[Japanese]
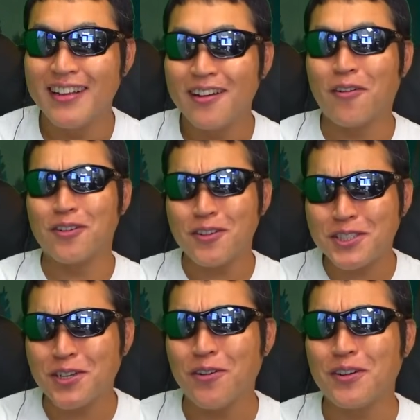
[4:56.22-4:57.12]
この
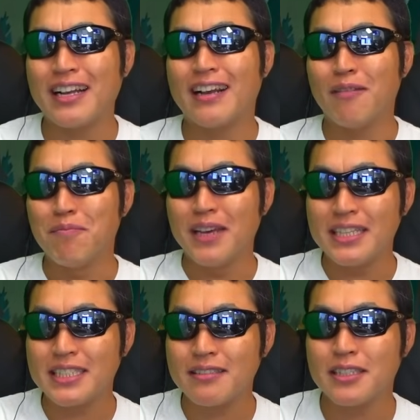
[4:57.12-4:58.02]
召喚がめ
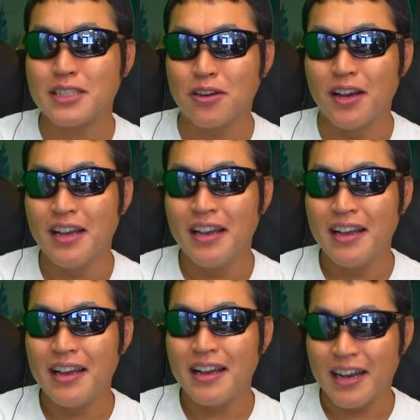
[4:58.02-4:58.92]
ちゃくちゃ強い。
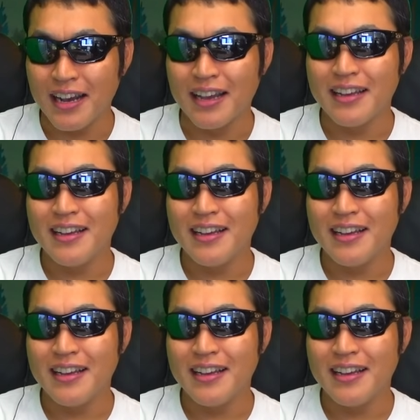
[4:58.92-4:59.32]
はい。